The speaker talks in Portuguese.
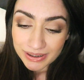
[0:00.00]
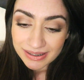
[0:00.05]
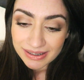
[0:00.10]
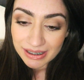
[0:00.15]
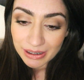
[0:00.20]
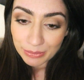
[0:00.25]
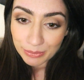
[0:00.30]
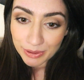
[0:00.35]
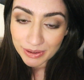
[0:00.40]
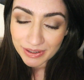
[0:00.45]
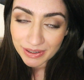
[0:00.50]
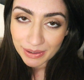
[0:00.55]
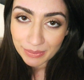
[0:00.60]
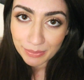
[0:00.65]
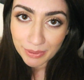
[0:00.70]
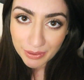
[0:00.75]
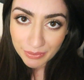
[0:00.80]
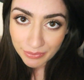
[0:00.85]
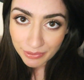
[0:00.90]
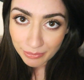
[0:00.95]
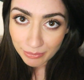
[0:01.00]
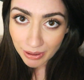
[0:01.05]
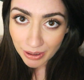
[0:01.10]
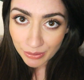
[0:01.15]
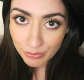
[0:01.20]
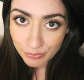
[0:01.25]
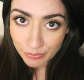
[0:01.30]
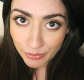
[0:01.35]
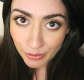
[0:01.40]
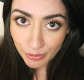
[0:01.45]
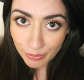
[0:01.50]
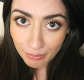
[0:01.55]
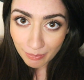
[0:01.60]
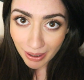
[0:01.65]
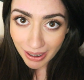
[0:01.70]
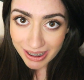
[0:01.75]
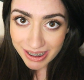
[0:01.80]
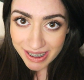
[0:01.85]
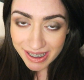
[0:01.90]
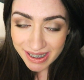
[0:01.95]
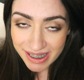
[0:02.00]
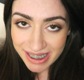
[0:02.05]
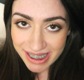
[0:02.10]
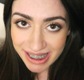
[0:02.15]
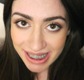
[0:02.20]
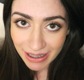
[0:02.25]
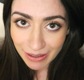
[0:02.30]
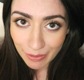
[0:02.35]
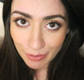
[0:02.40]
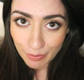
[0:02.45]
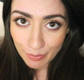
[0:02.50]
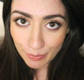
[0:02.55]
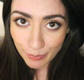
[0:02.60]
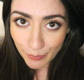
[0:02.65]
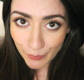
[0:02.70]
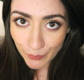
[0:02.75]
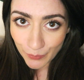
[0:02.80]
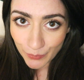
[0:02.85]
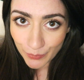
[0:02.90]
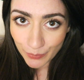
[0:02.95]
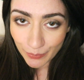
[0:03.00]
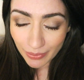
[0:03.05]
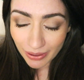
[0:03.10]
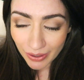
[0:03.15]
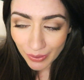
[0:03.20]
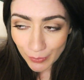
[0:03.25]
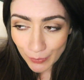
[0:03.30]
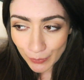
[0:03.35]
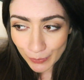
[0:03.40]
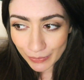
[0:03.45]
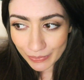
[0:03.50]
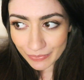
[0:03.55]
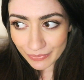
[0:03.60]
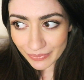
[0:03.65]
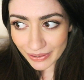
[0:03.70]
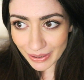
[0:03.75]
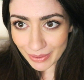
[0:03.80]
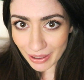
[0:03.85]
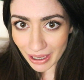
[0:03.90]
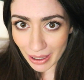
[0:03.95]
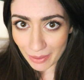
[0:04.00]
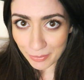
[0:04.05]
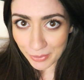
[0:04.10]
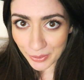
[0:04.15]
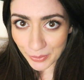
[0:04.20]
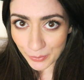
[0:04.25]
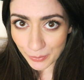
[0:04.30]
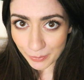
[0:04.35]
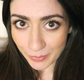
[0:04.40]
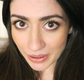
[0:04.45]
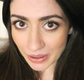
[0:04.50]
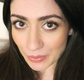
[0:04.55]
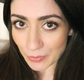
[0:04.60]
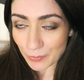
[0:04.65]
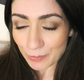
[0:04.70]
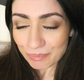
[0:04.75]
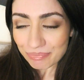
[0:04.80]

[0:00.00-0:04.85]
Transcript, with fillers: literalmente acabei de filmar o vlog mais interessante do mundo. Eu levei a câmera comigo.